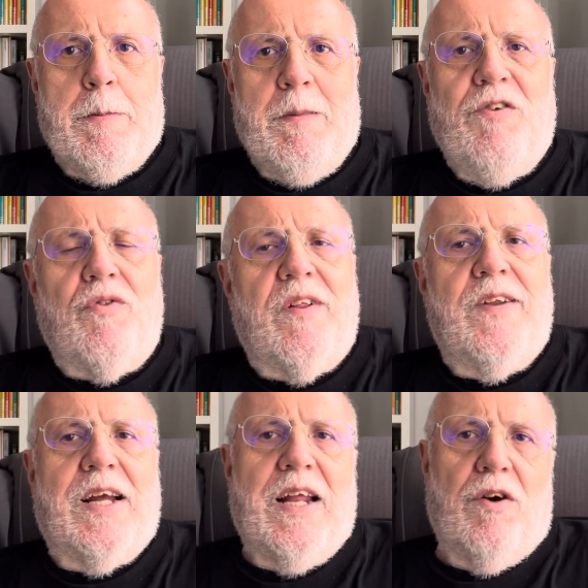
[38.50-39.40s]
Eso
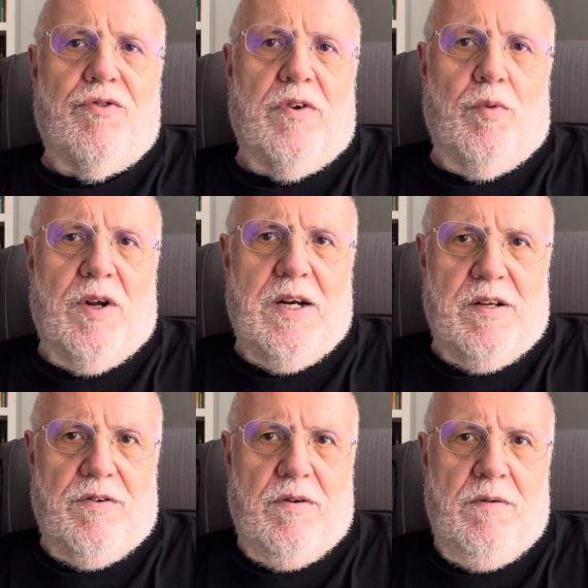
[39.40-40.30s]
tendría que ir a los
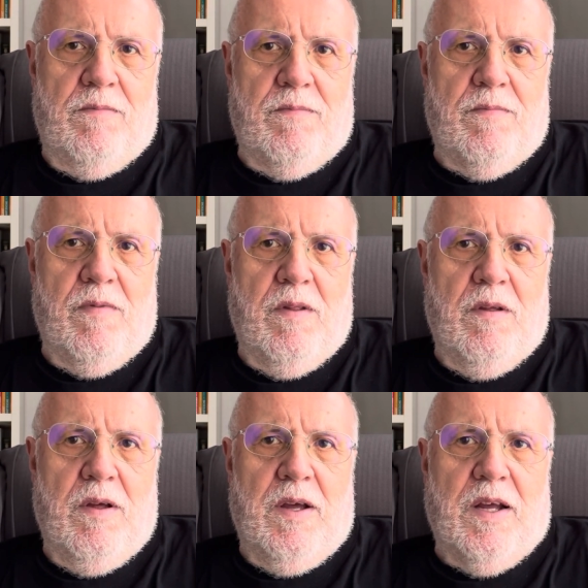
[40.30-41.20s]
tribunales, ¿no?
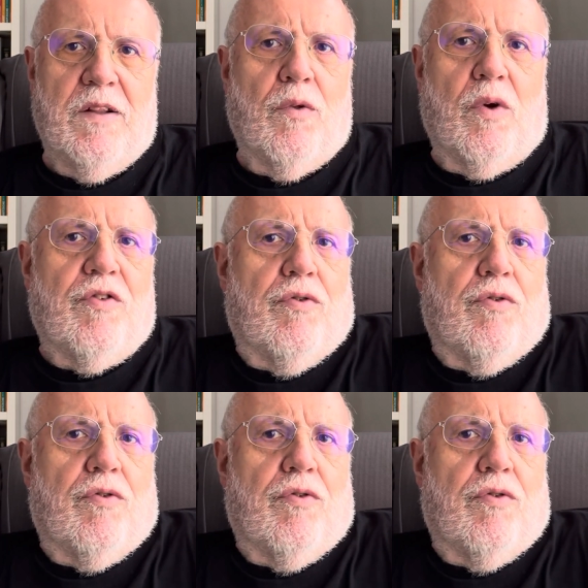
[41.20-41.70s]
En todo caso,